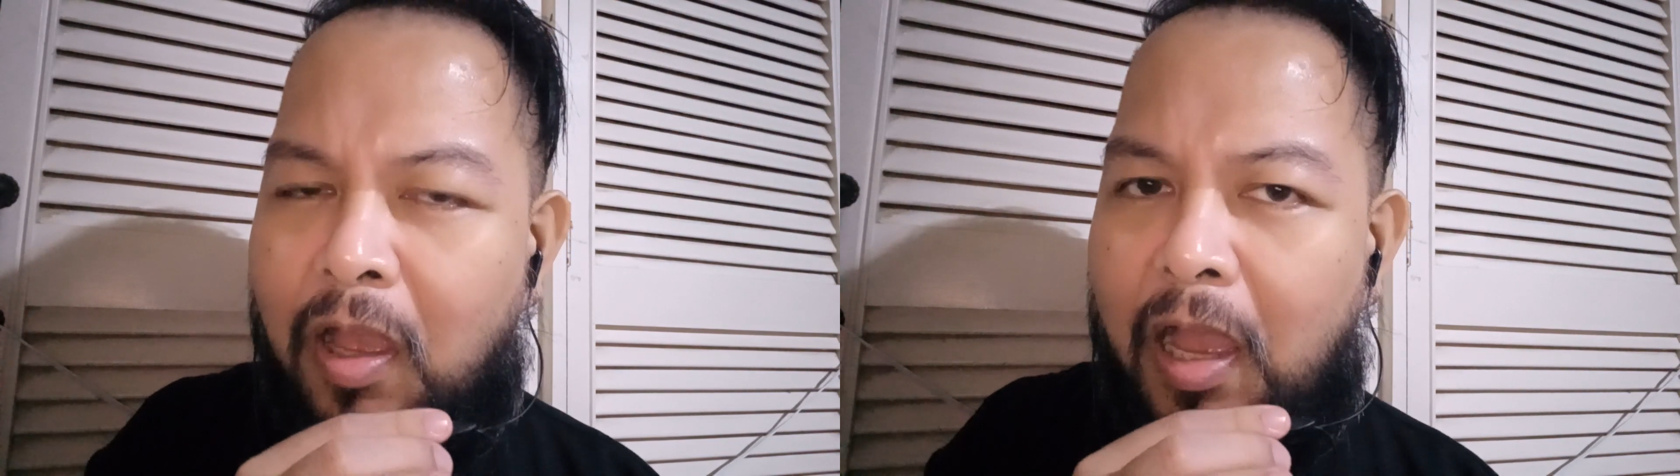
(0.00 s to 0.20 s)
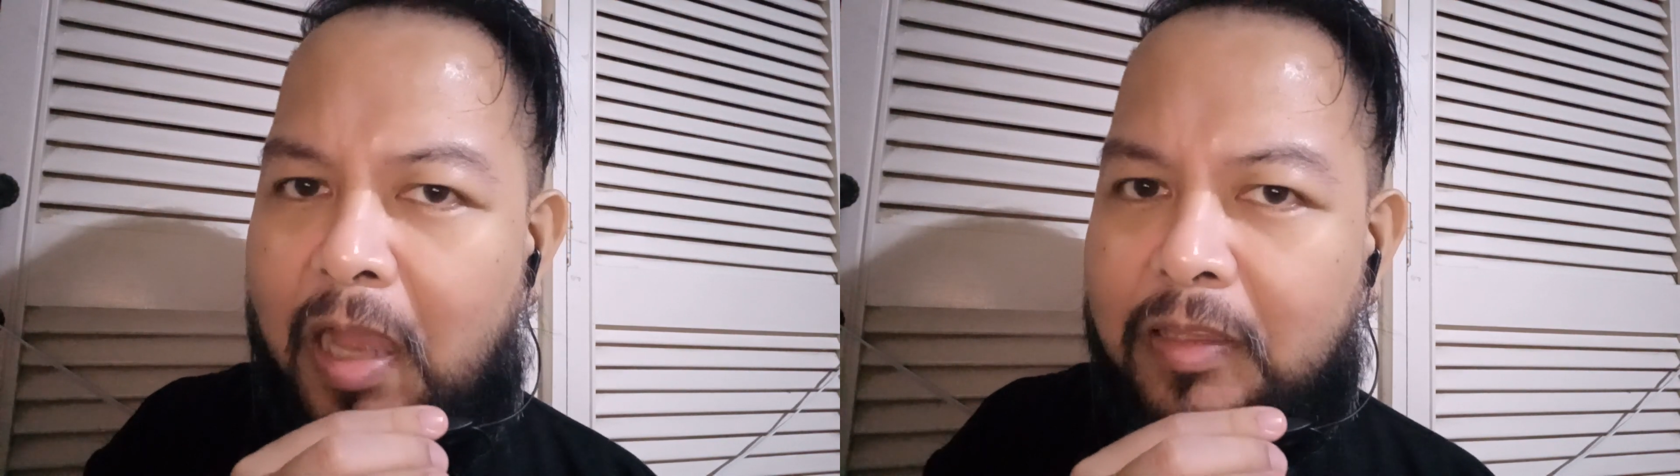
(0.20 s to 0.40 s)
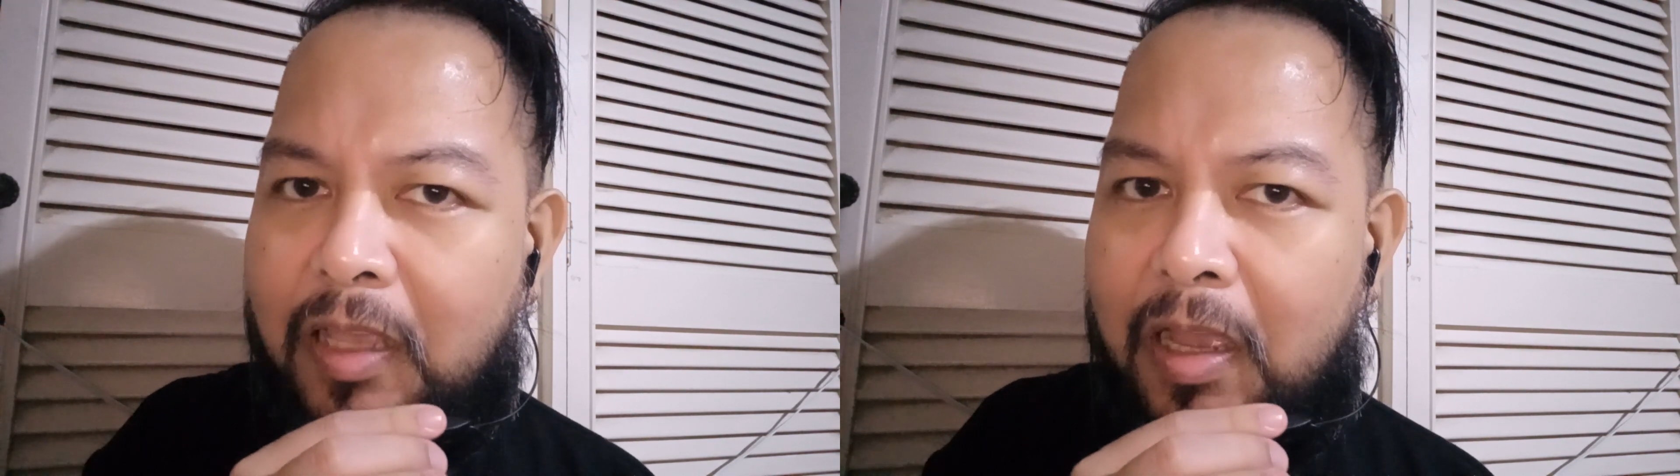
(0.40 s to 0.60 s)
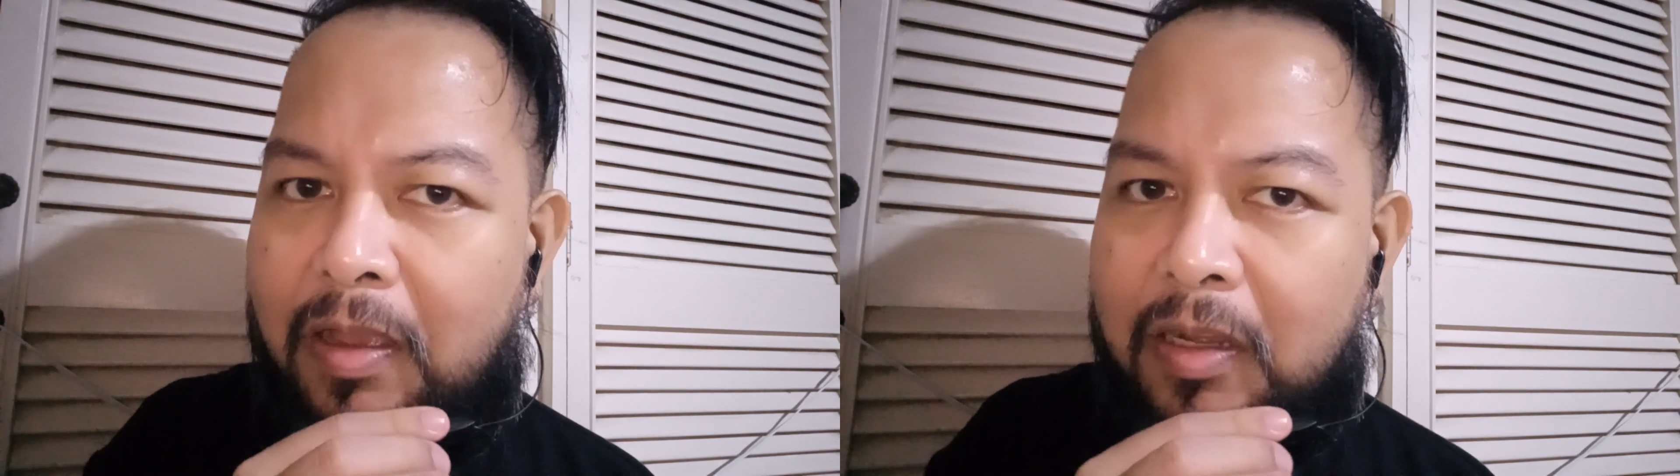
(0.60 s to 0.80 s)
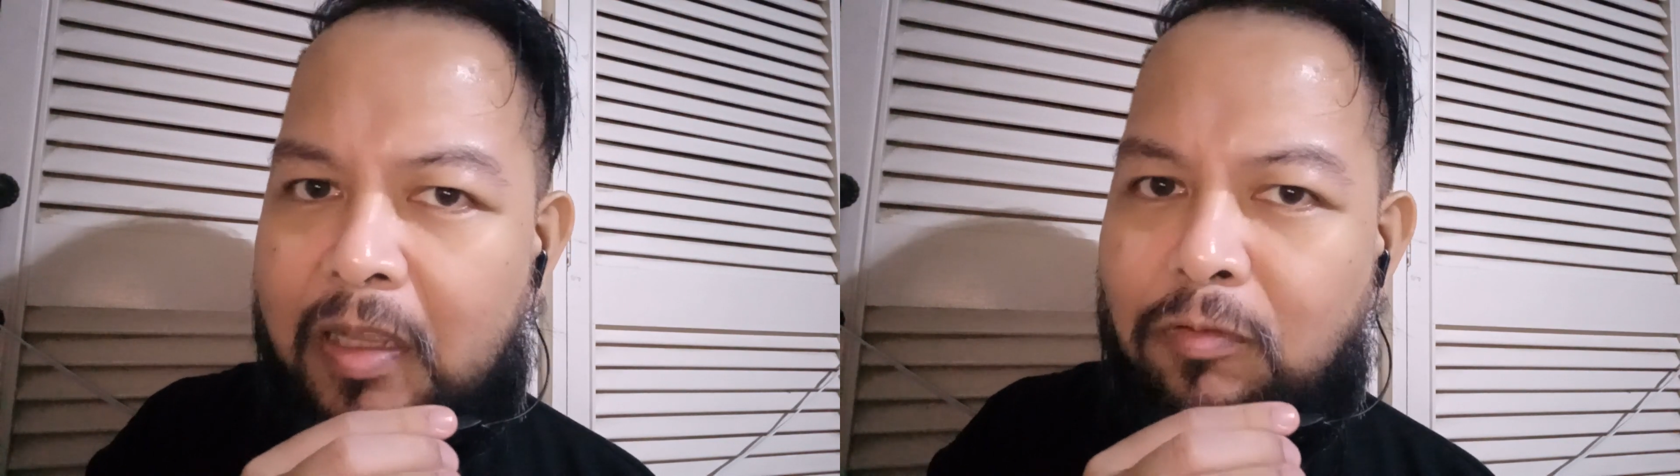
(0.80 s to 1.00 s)
At
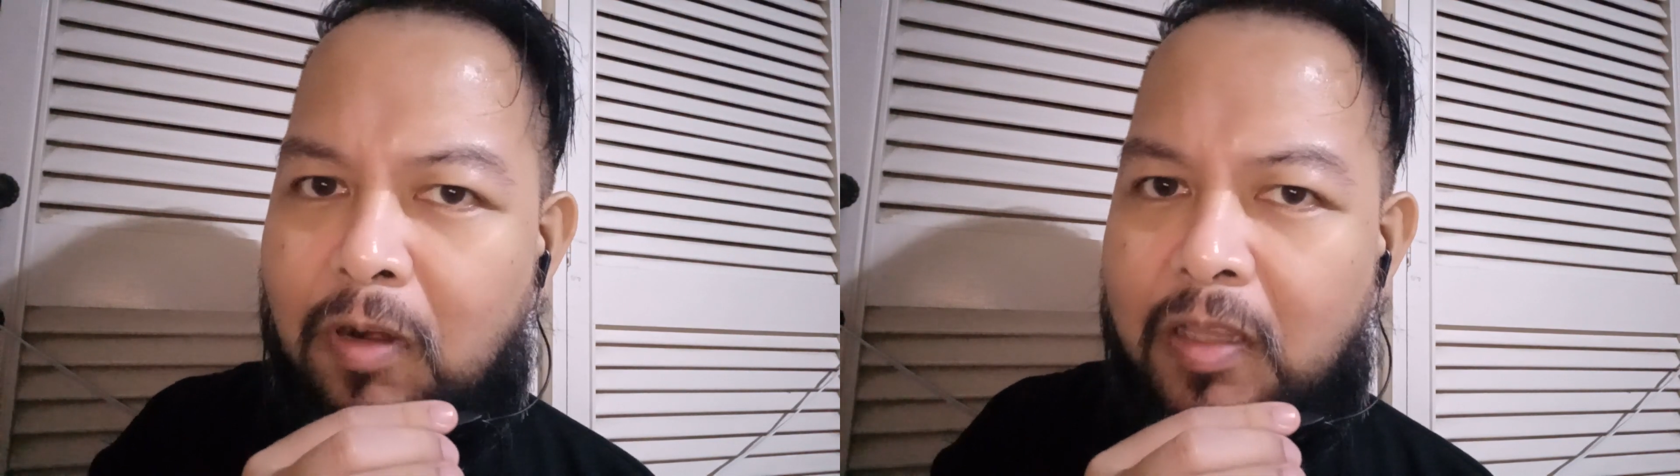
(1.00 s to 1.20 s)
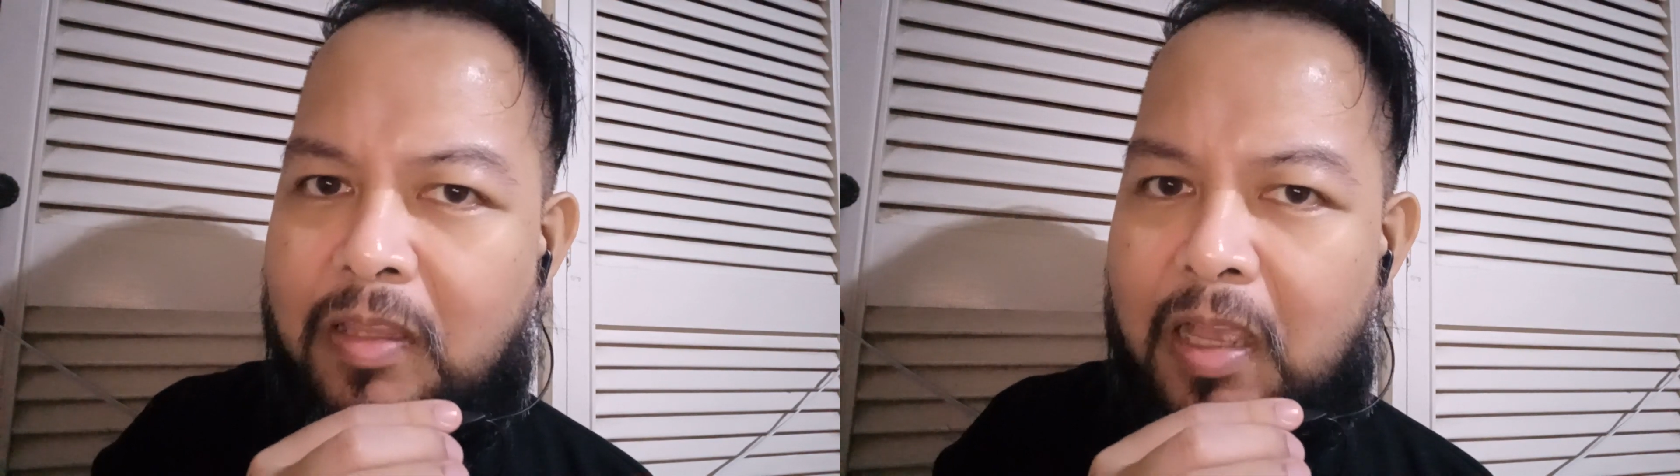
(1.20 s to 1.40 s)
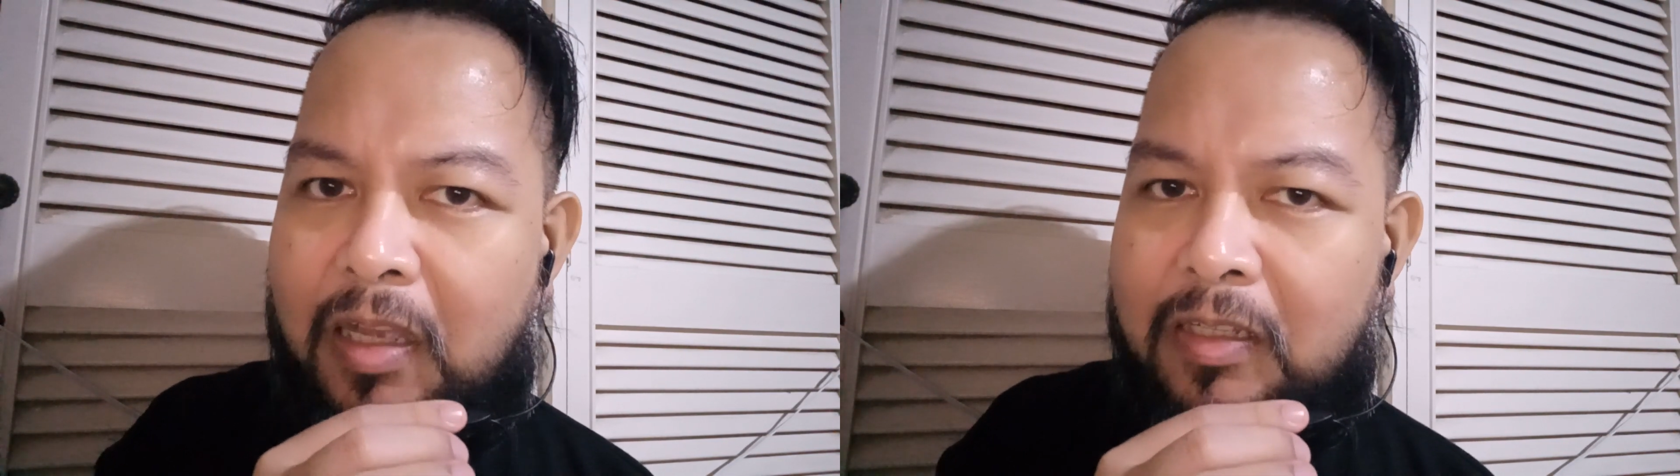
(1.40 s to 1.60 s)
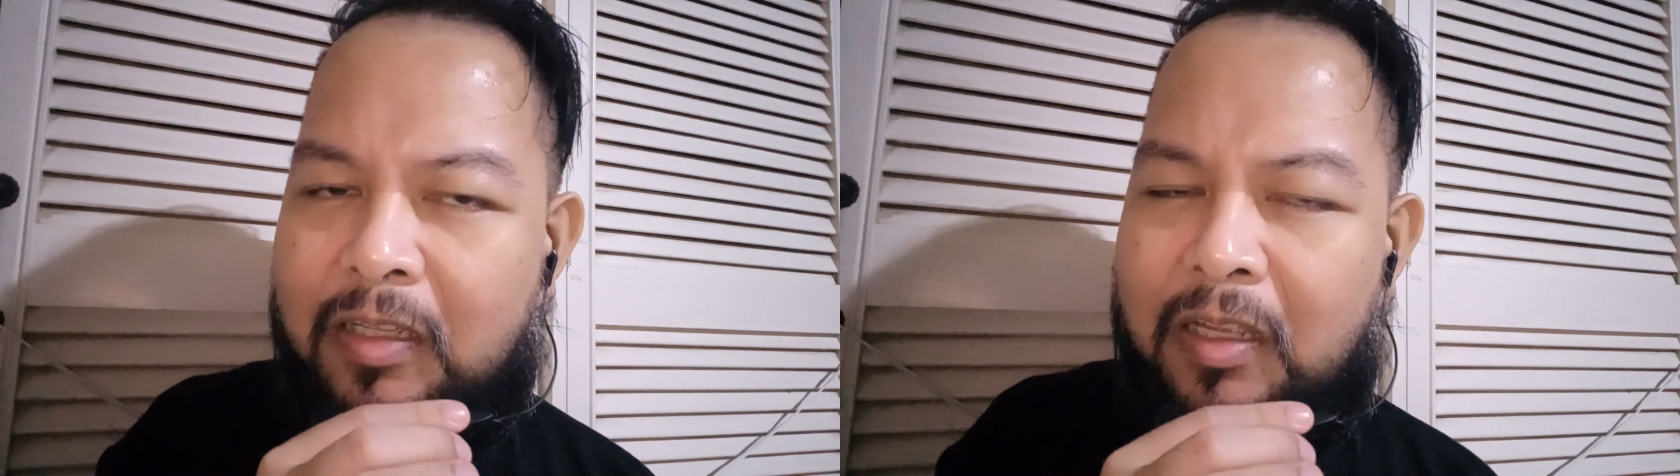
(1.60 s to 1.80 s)
uh, katulad ng